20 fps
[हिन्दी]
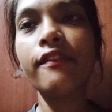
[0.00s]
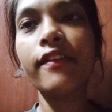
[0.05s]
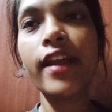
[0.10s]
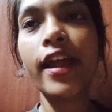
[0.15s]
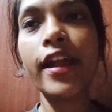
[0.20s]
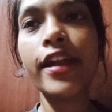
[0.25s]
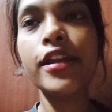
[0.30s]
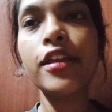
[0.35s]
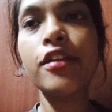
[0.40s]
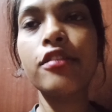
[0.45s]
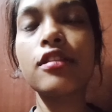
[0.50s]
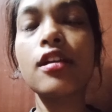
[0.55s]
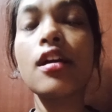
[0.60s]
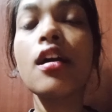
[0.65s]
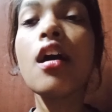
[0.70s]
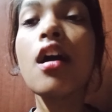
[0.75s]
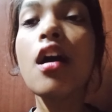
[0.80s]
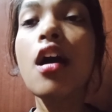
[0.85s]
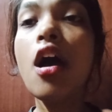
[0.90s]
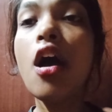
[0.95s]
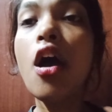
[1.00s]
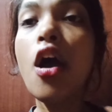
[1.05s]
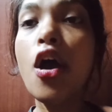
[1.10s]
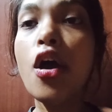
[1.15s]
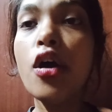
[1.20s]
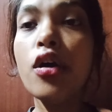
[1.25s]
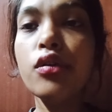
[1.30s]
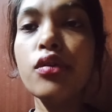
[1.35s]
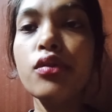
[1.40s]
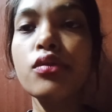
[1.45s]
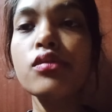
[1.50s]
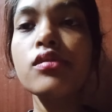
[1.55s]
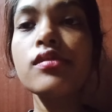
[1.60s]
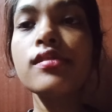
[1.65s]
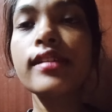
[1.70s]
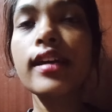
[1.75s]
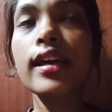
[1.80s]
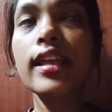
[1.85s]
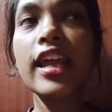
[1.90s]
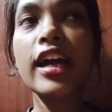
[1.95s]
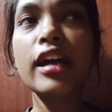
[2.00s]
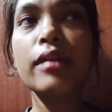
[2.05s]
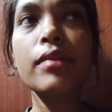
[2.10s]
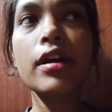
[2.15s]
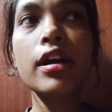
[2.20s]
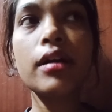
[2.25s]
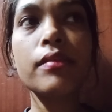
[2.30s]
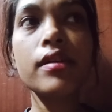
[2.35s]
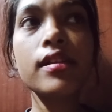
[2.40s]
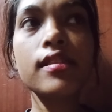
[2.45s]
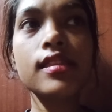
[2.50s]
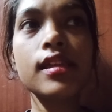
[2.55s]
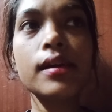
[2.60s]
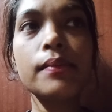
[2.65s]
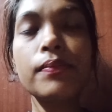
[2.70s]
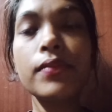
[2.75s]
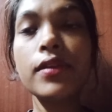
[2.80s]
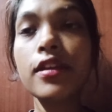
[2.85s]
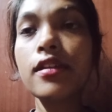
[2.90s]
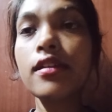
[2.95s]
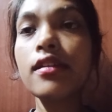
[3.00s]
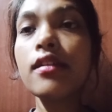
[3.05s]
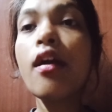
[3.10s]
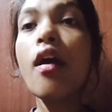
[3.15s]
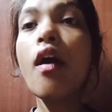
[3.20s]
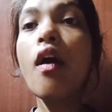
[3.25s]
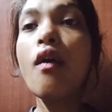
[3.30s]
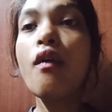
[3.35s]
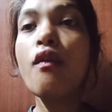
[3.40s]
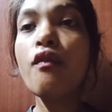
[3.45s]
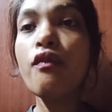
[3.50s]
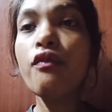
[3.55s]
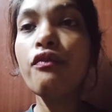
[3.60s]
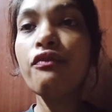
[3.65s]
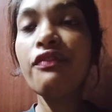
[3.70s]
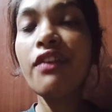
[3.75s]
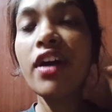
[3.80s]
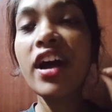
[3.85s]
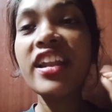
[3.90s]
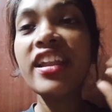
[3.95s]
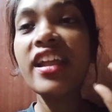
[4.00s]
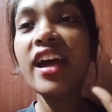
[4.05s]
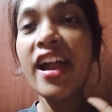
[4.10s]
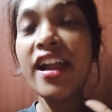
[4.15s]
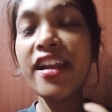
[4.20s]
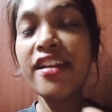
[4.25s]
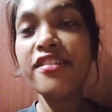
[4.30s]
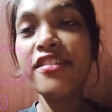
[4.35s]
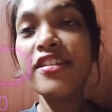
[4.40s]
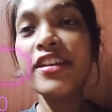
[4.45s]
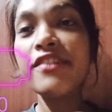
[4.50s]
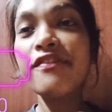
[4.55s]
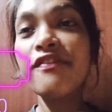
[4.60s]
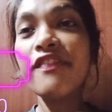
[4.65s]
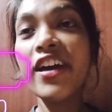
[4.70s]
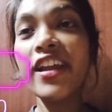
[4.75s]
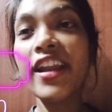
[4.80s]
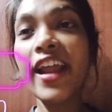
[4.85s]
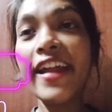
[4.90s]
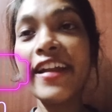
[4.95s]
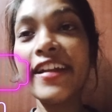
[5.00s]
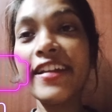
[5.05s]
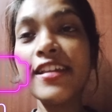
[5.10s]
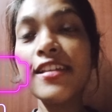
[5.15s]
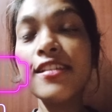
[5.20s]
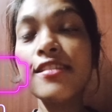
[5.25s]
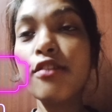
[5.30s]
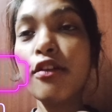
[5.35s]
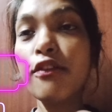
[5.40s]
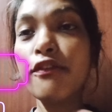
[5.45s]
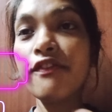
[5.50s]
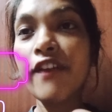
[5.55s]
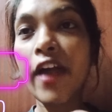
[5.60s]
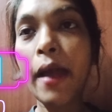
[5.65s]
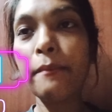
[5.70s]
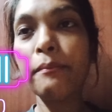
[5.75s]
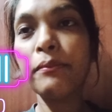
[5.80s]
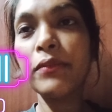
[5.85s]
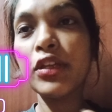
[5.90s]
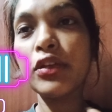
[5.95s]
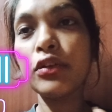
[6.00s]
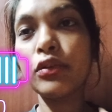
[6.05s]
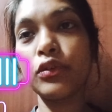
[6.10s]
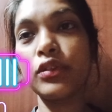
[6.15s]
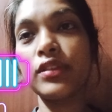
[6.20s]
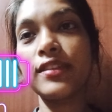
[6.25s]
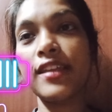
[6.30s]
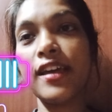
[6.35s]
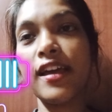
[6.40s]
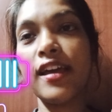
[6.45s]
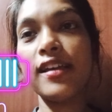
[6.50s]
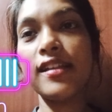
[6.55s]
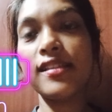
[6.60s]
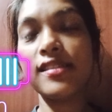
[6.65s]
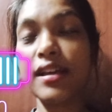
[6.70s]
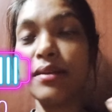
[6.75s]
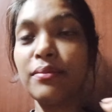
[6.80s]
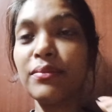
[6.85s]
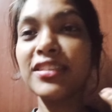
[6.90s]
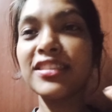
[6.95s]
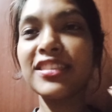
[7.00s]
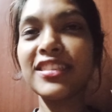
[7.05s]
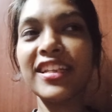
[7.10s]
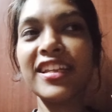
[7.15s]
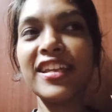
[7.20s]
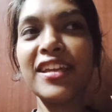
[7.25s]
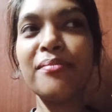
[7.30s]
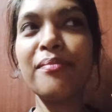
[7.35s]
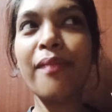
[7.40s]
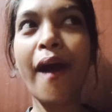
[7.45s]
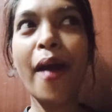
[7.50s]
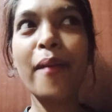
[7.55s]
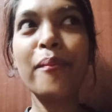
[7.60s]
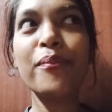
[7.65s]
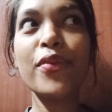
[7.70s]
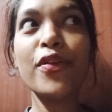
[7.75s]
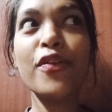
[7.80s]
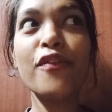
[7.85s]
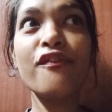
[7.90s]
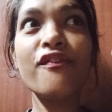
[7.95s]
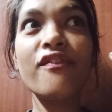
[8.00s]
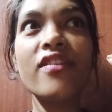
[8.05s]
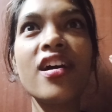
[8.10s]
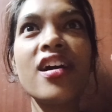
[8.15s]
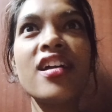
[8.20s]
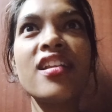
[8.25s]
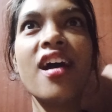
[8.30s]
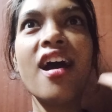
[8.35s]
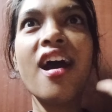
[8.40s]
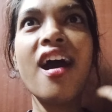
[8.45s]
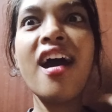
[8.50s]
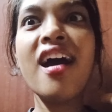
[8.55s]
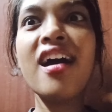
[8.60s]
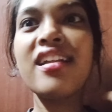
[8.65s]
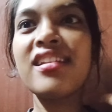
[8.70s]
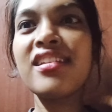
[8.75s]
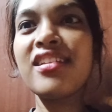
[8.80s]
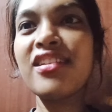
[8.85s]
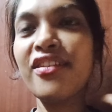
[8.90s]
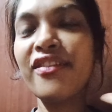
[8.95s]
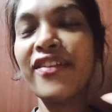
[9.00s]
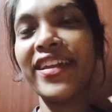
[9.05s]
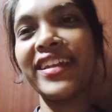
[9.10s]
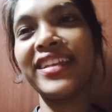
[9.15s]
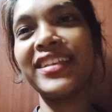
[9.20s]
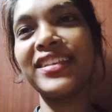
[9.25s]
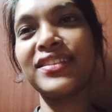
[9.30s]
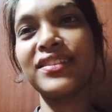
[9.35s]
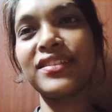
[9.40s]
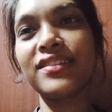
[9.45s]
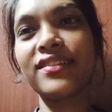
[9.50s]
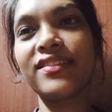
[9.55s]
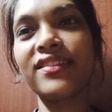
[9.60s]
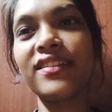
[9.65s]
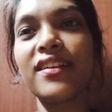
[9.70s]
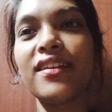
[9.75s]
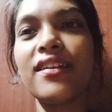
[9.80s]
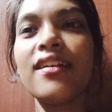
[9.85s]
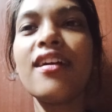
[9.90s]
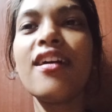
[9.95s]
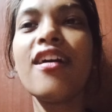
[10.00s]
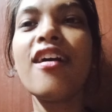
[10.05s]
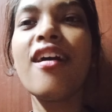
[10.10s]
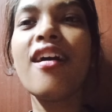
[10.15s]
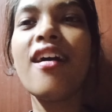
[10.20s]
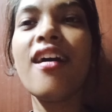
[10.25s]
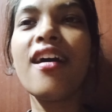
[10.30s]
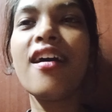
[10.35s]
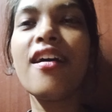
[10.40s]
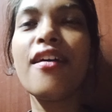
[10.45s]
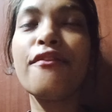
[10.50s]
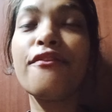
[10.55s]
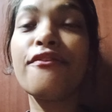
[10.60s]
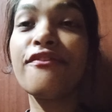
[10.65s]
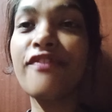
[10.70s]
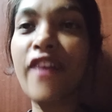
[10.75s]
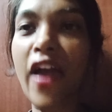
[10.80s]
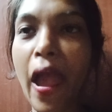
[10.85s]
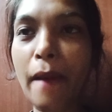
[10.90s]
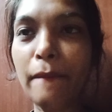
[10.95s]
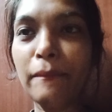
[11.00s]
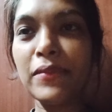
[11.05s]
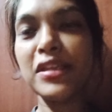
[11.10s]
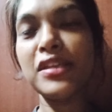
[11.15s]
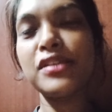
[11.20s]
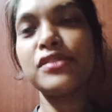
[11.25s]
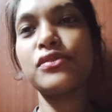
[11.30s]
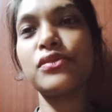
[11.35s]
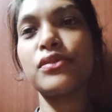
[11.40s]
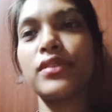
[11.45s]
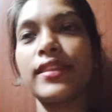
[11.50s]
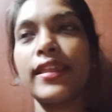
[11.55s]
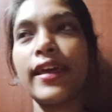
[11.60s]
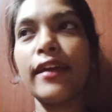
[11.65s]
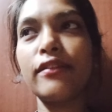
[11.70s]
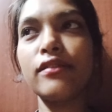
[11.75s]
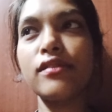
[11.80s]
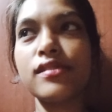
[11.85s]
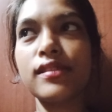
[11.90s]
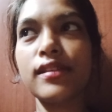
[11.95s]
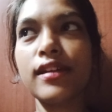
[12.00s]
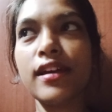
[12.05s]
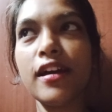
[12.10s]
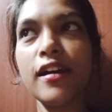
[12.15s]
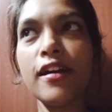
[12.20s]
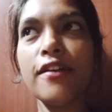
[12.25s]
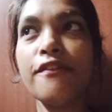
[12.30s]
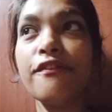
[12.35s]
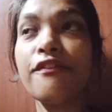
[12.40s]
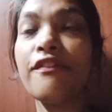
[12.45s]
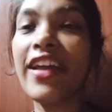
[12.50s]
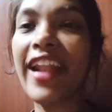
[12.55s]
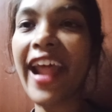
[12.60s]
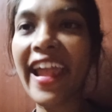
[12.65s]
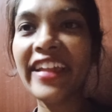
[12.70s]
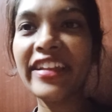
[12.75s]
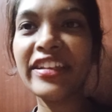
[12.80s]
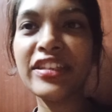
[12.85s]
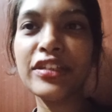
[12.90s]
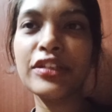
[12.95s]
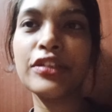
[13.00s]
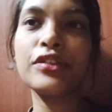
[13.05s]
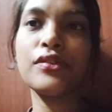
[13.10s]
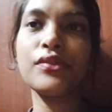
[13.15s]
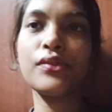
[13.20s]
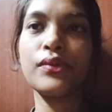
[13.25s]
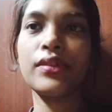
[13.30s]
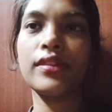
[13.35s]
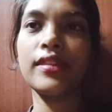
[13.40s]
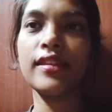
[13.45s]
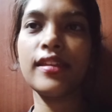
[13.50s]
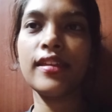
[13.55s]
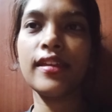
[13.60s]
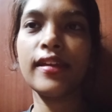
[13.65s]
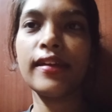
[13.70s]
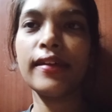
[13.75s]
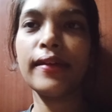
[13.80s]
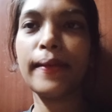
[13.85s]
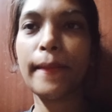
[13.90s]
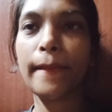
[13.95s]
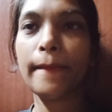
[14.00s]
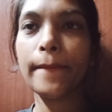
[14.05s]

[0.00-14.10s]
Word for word: वैरायटी होता है रोज़ का लगभग मतलब कि वन हंड्रेड वराइटीज़ और फैमिली होता है समझ रहे हैं बाप रे वन हंड्रेड फैमिलीज होता है उसका वराइटीज होती है